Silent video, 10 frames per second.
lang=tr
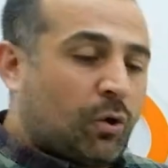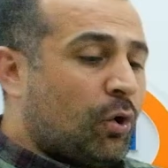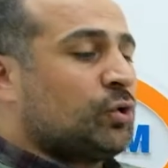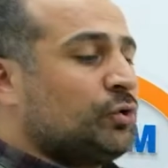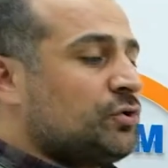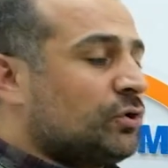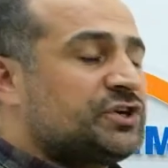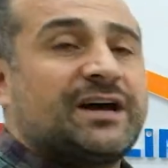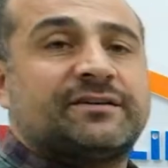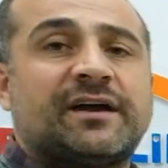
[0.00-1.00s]
O konuyu
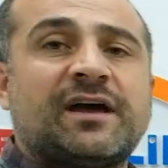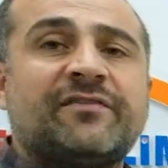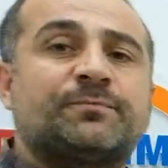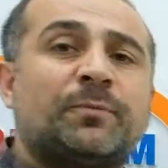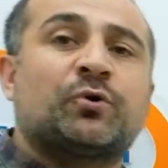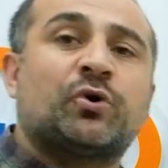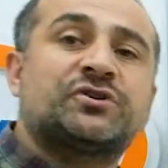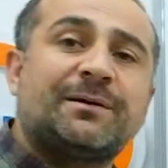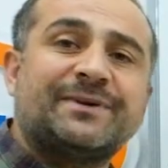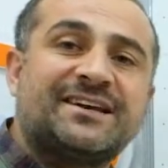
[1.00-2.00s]
okuyanlar evet bu
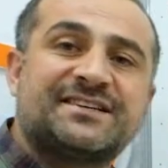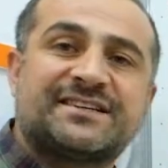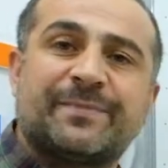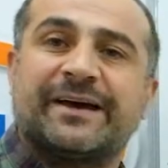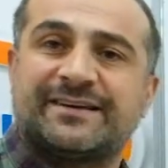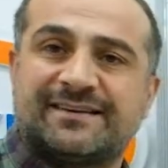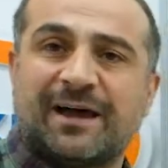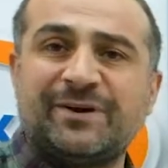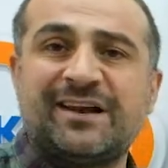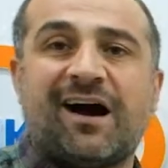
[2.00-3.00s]
program geliştirme
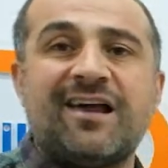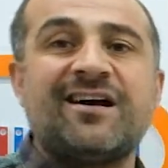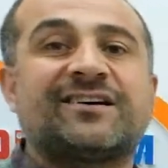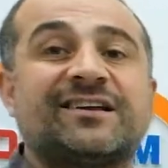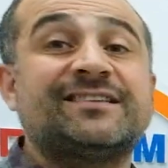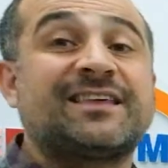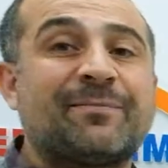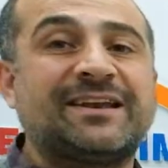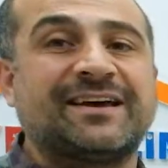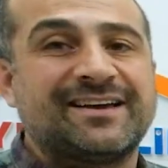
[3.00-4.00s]
kitabıyla alakalı
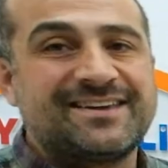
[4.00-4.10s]
demeli.